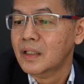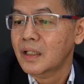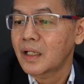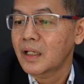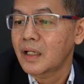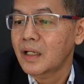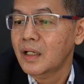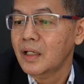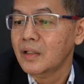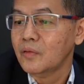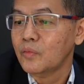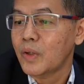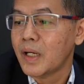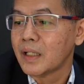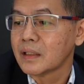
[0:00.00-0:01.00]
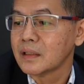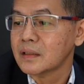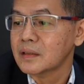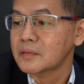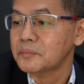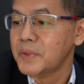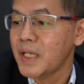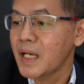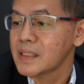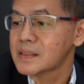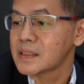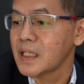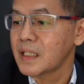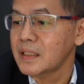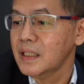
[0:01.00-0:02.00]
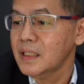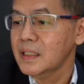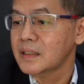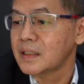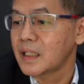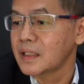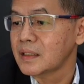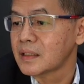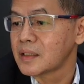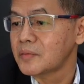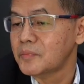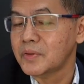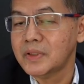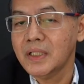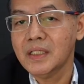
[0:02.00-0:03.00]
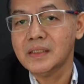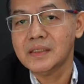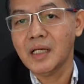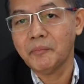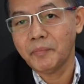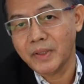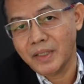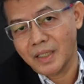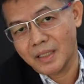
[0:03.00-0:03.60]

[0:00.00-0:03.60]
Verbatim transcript: uh, luar biasa ya dan kemudian siapa yang